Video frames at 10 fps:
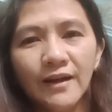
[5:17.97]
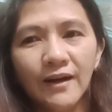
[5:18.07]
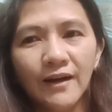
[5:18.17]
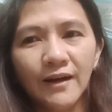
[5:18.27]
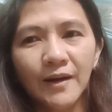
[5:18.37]

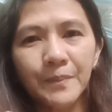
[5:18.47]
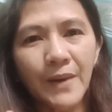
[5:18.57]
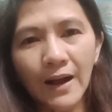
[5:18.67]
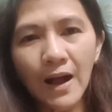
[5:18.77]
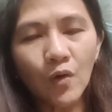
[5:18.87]
uh, ah,
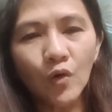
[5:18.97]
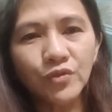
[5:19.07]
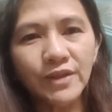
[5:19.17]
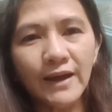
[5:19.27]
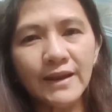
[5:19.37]
prank
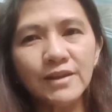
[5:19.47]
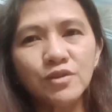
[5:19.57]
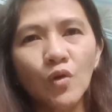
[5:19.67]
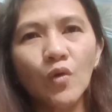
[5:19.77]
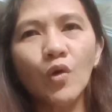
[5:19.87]
ako, direct
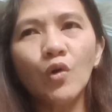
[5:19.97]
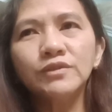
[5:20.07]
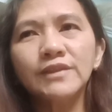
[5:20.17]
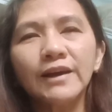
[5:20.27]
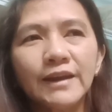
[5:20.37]
nyo
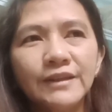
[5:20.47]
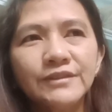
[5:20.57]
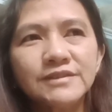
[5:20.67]
kontakin